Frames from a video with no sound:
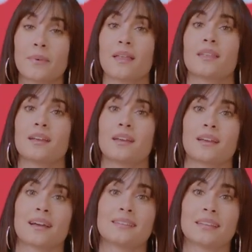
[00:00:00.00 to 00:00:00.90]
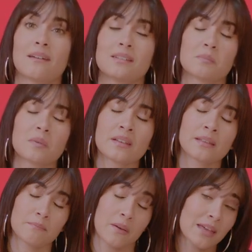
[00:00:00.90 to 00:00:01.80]
padre, cantaba.
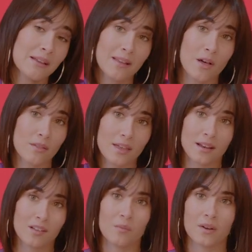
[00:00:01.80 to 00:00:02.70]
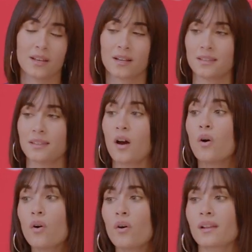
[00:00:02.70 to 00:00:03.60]
Siempre me habían hablado de él como que era
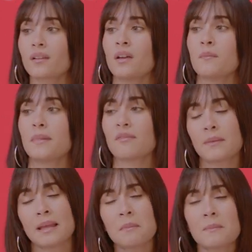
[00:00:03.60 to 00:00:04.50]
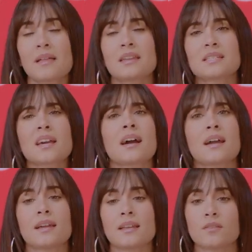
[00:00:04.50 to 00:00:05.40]
cantador. La familia de mi padre es de
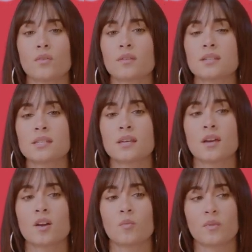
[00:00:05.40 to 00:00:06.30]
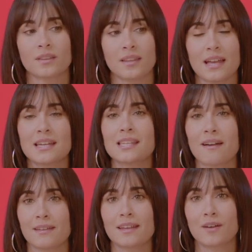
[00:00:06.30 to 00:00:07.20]
Jaén, entonces como que tenía
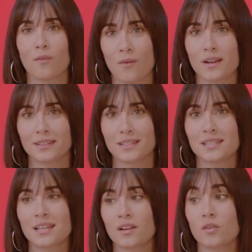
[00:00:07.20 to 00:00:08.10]
esa vena como artística,